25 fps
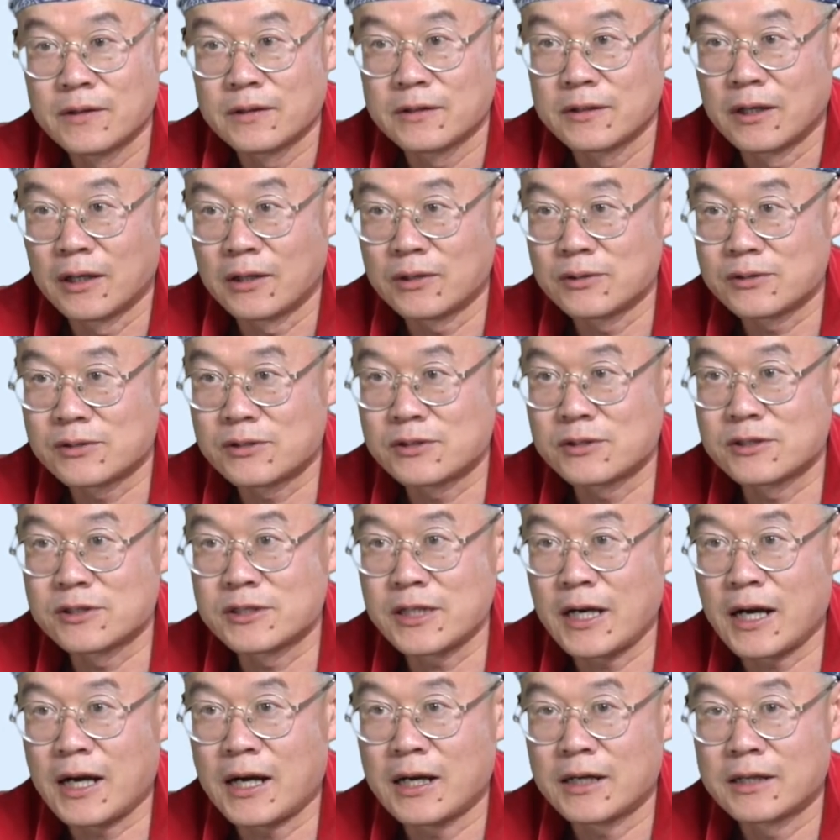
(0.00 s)
然后自
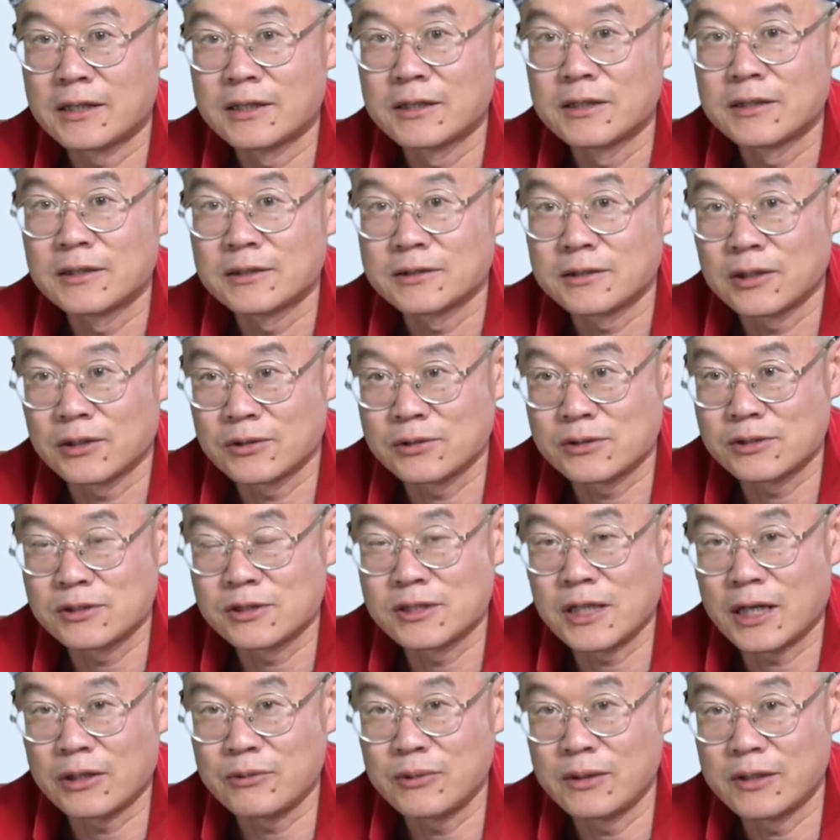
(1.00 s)
驾，到
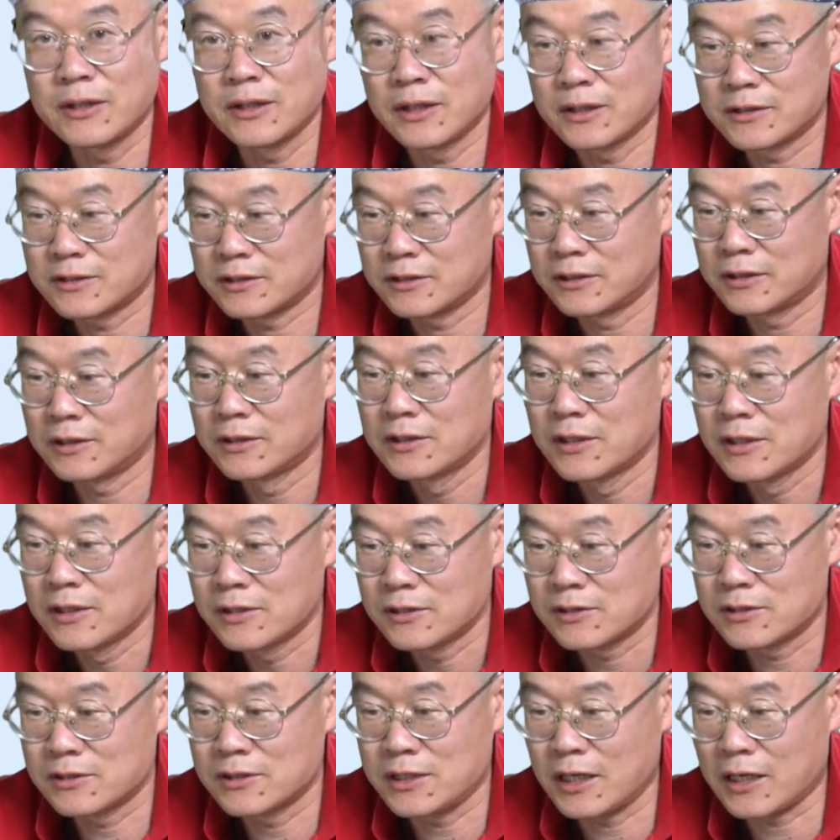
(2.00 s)
自驾越野车，
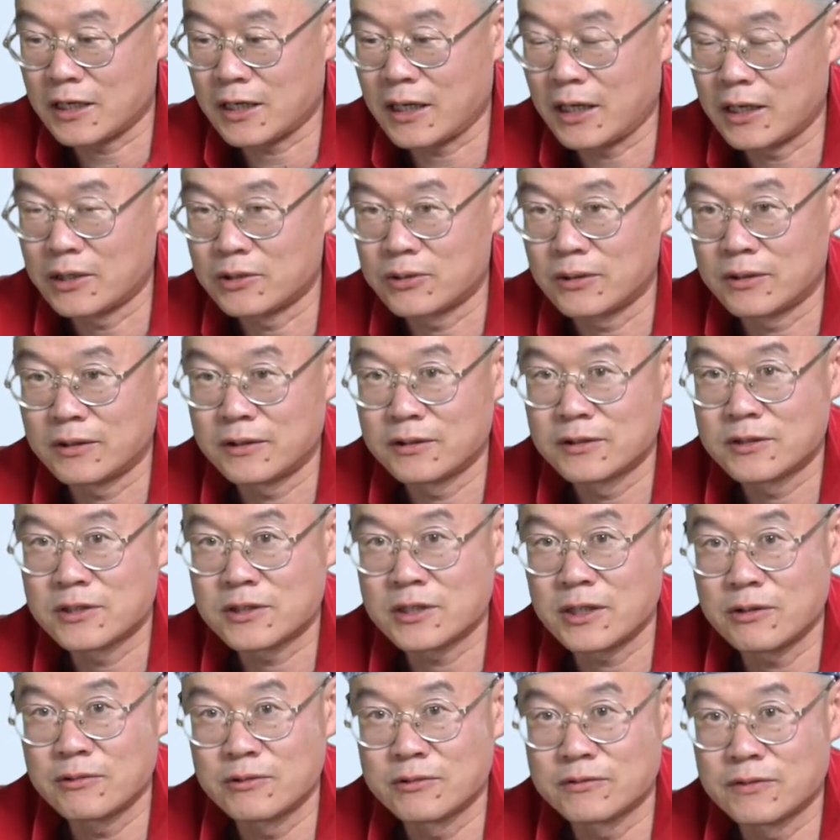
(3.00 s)
自驾改装
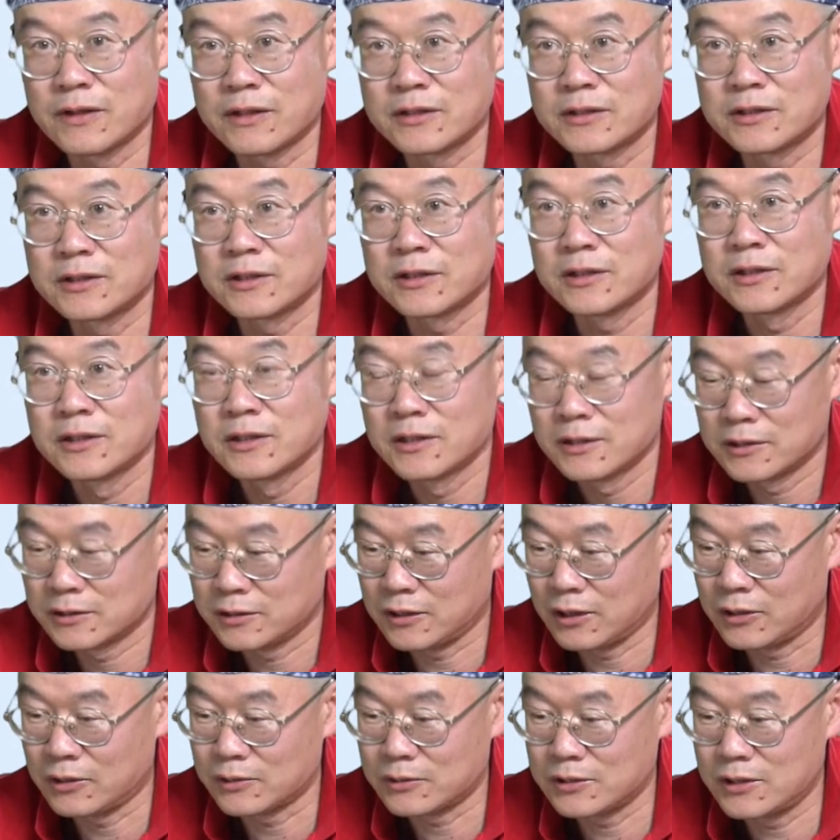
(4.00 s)
商务房车，
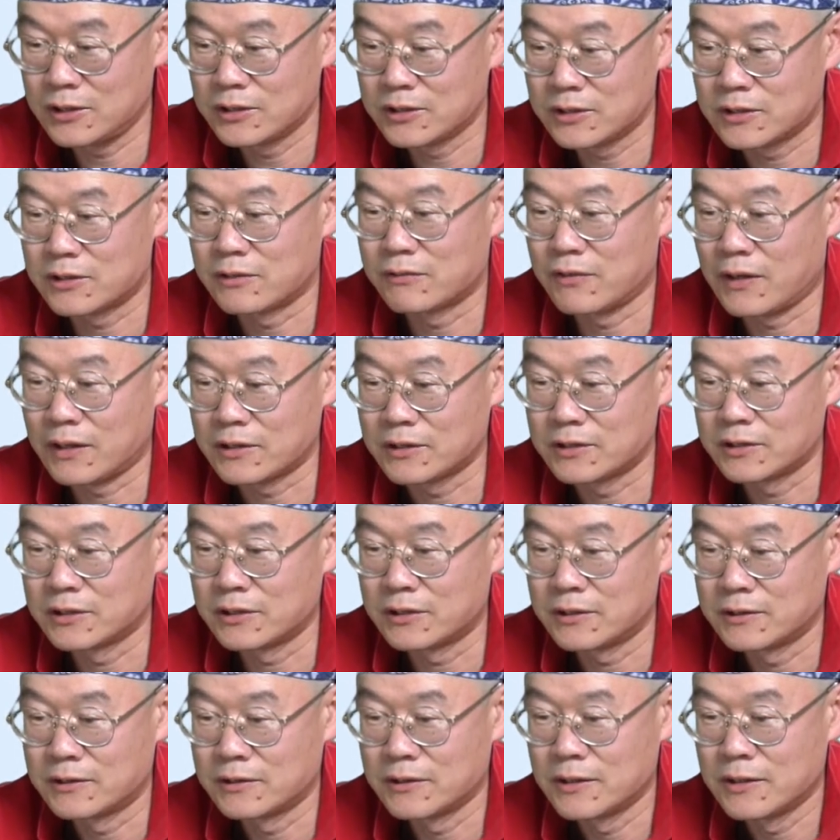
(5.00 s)
到定制房车，
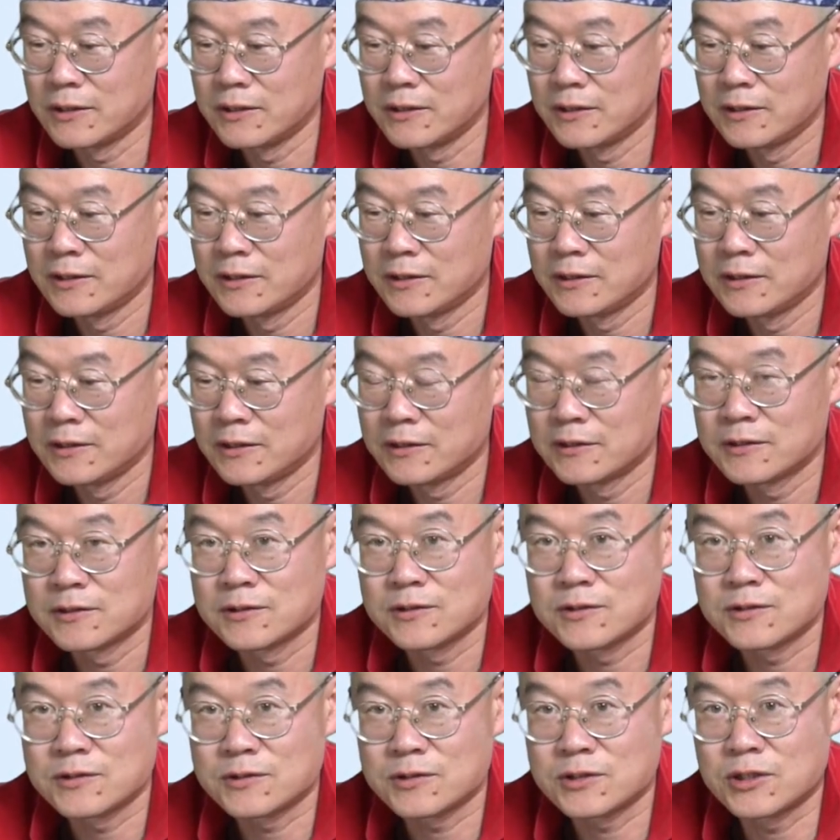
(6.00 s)

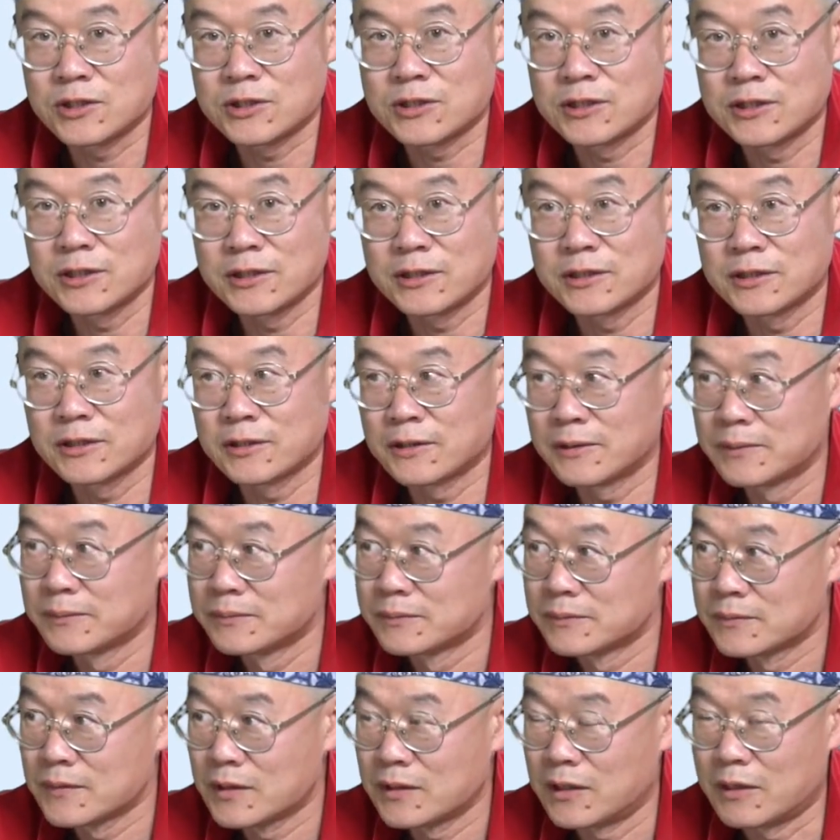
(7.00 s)
这是一个
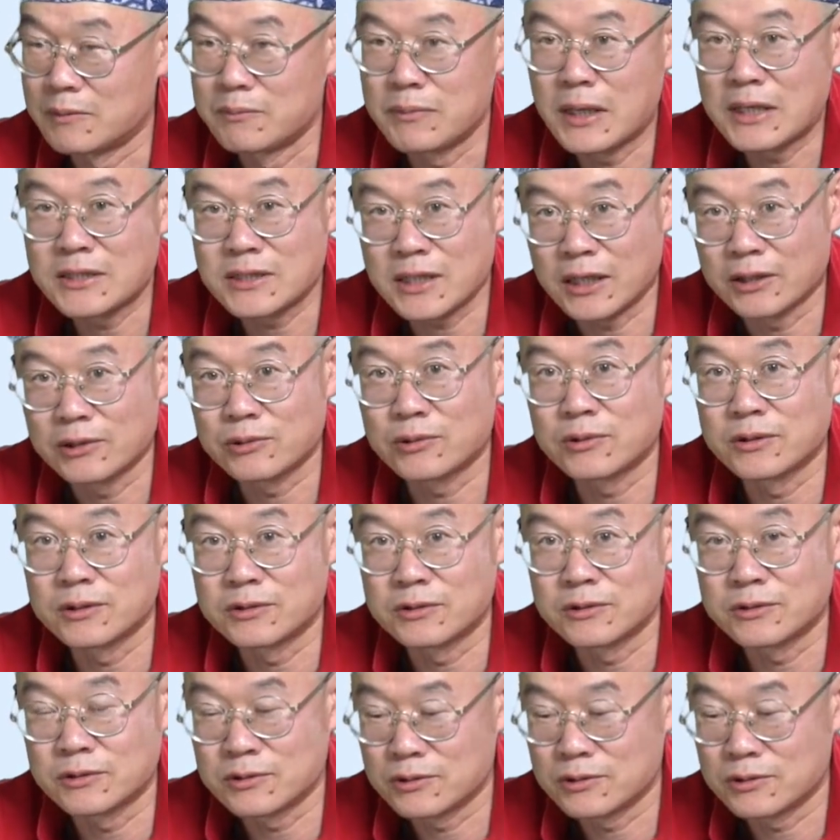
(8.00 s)
很漫长的过程，